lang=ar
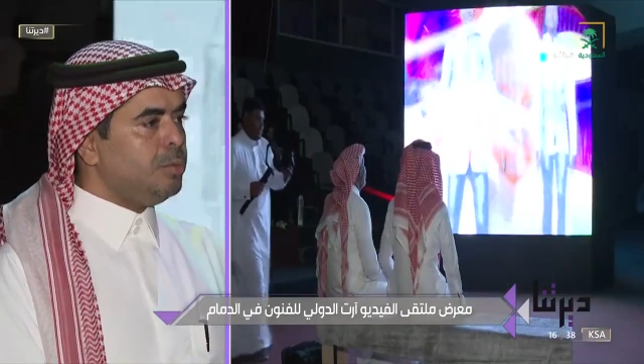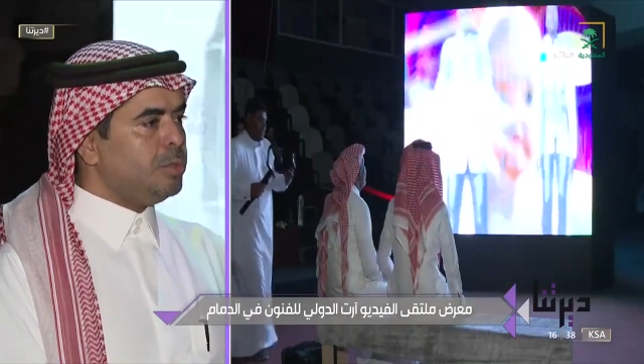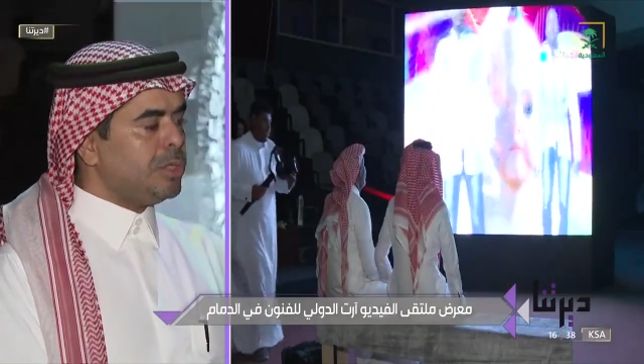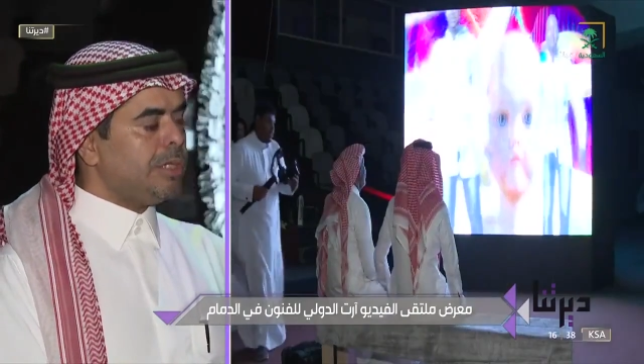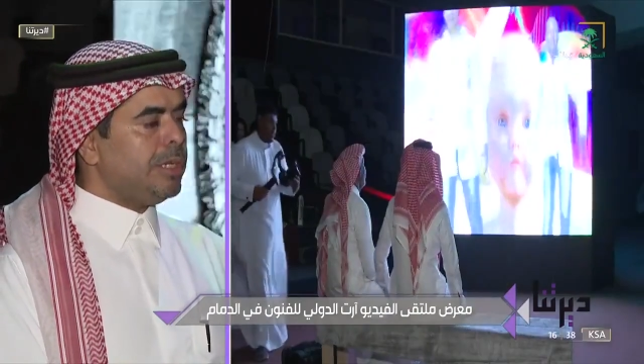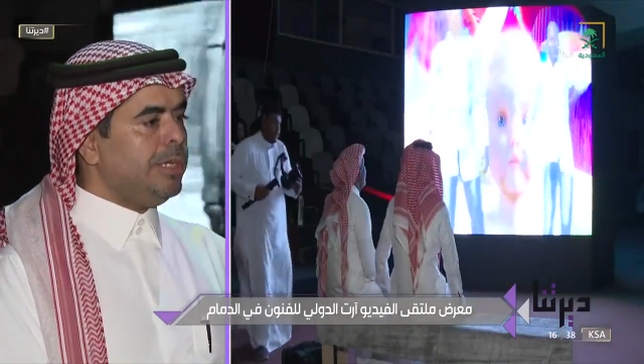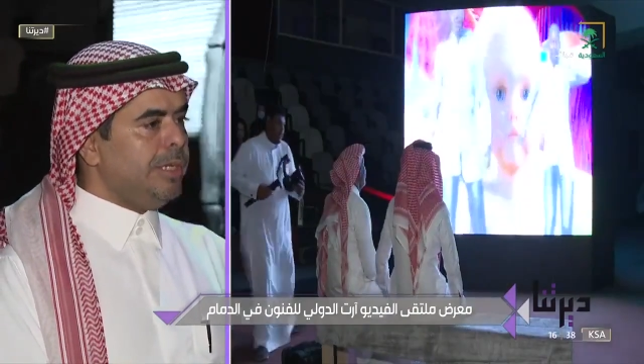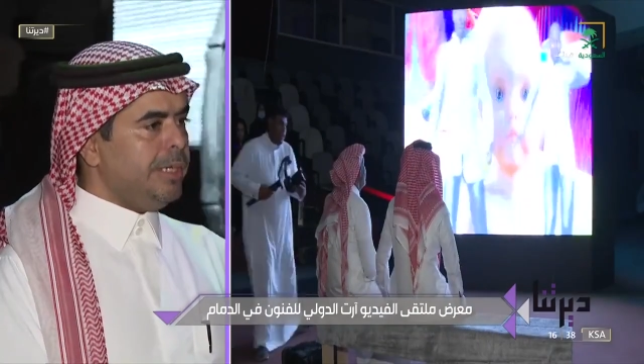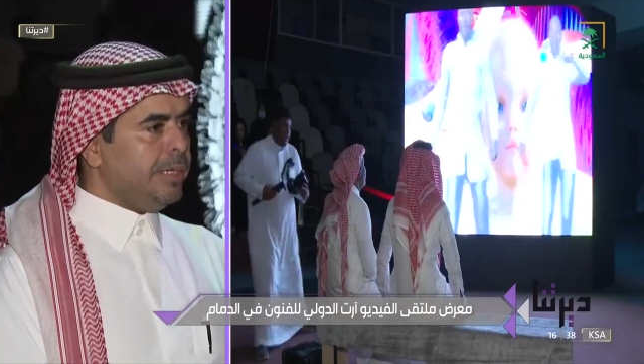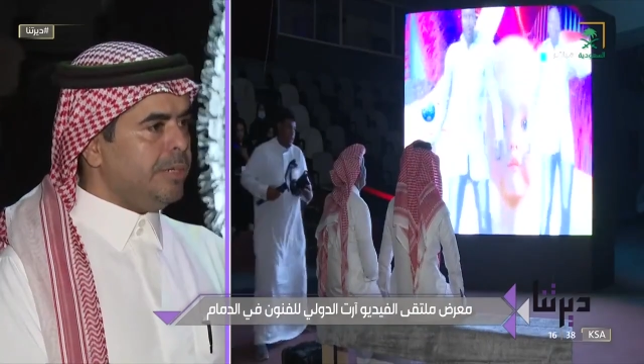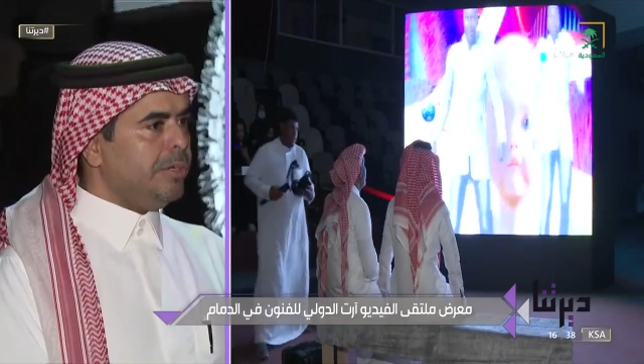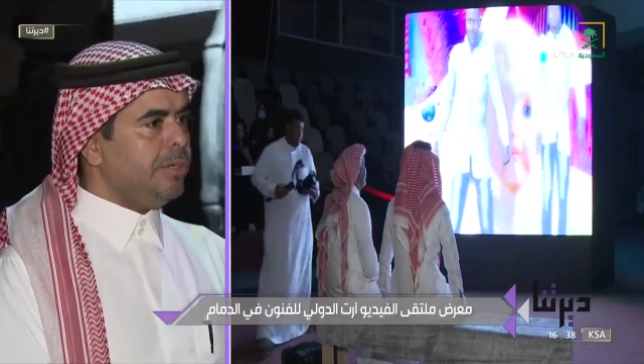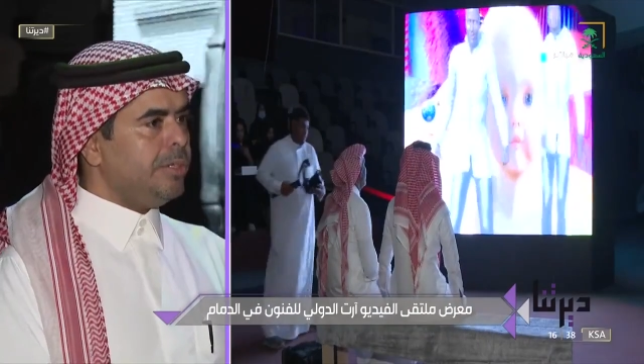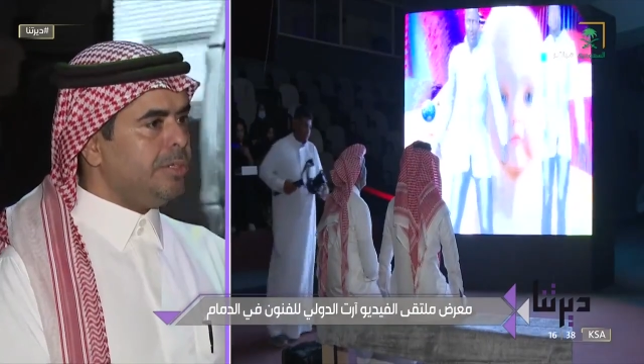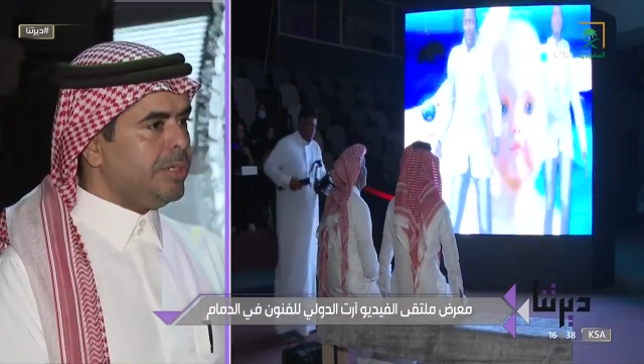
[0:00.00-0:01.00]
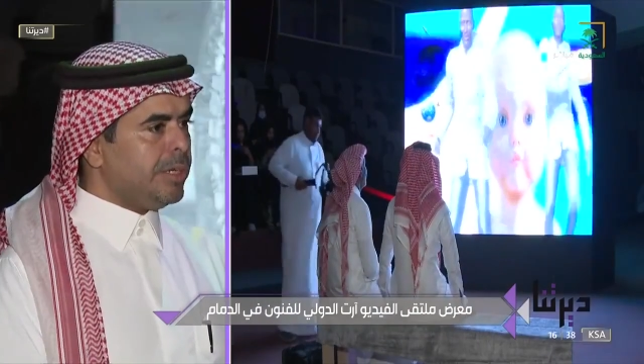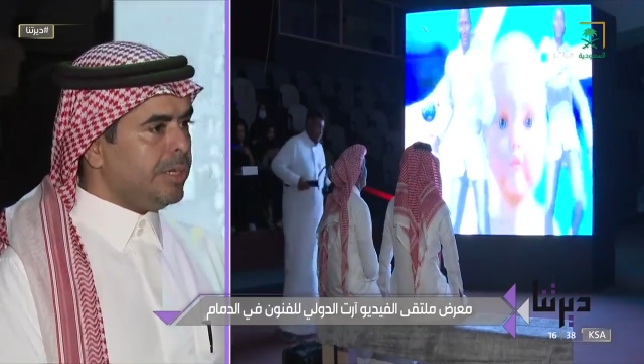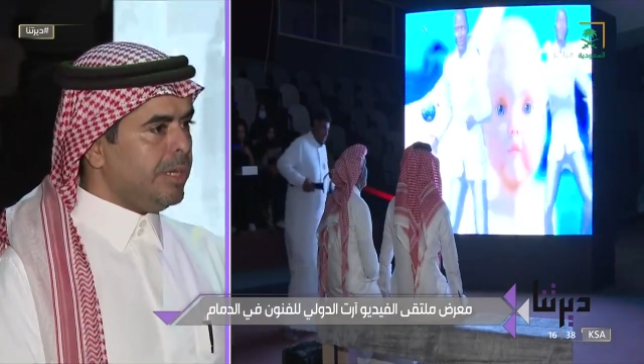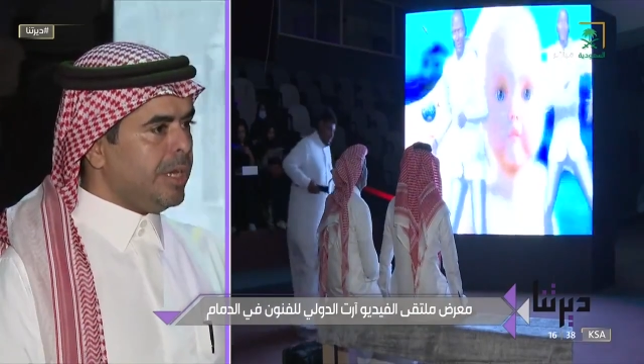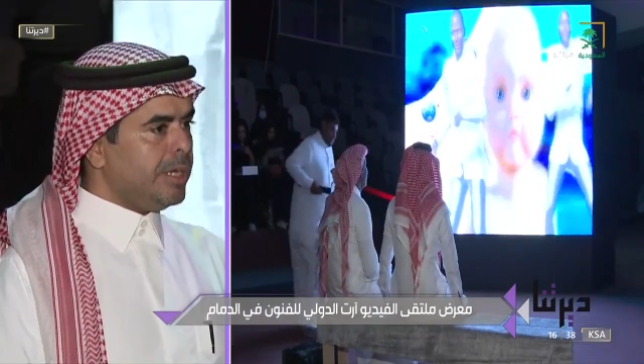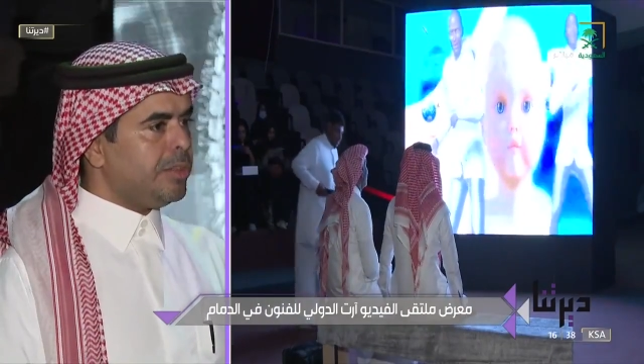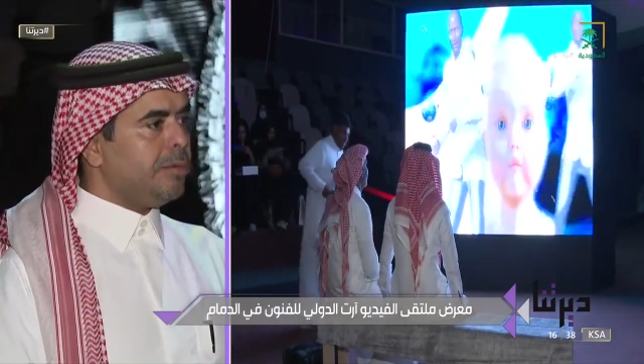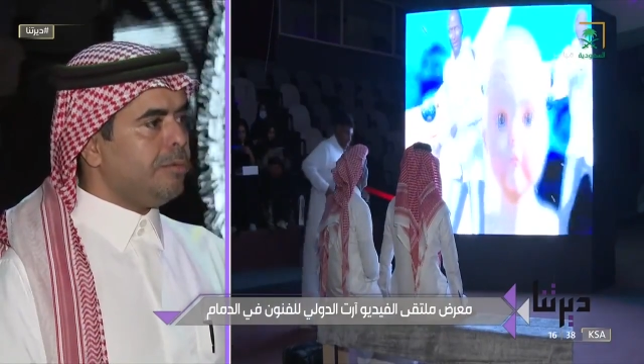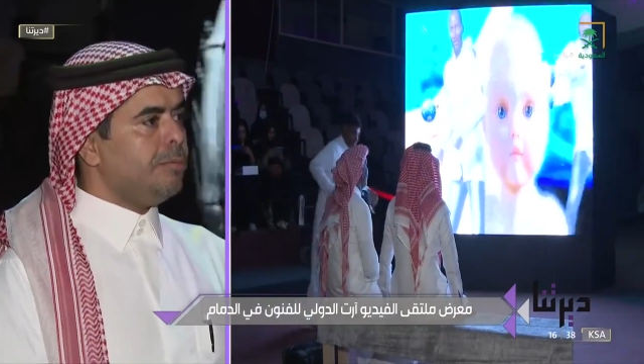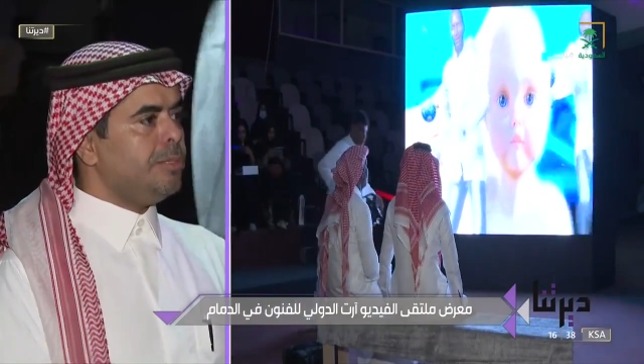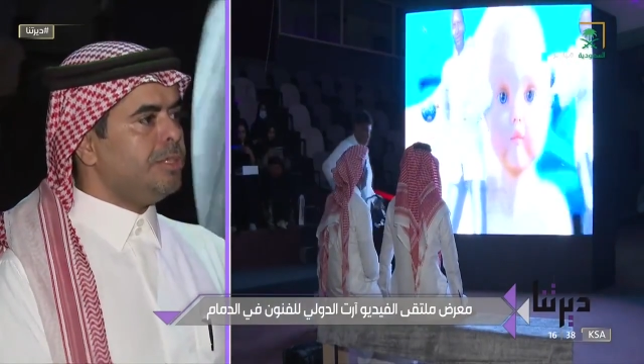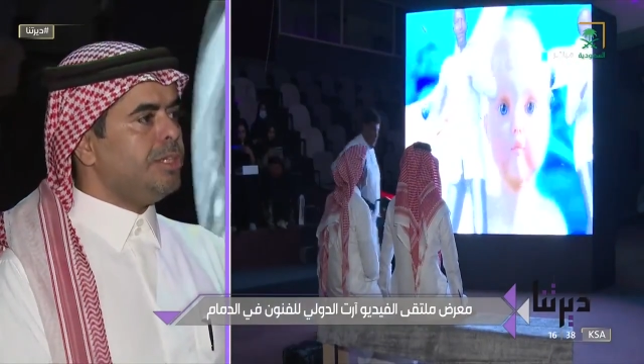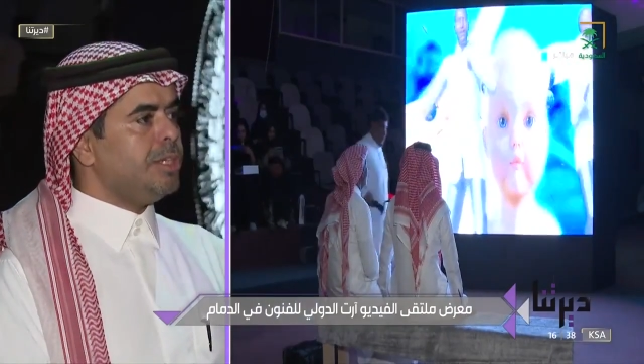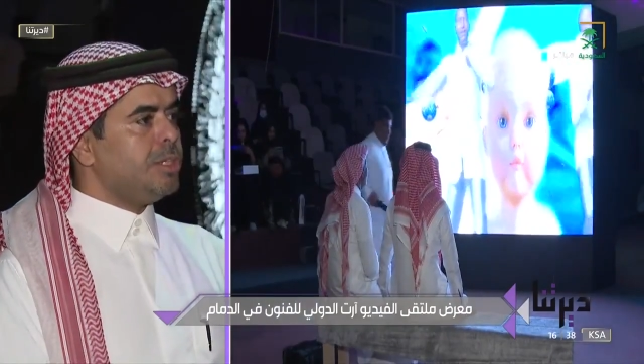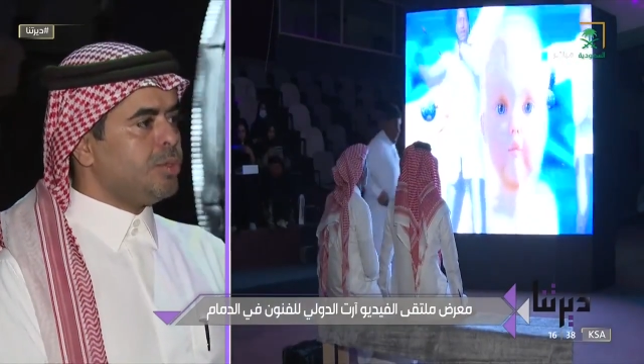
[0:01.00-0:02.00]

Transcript: ومتطلعين انه ينتقل لاكثر من مدينه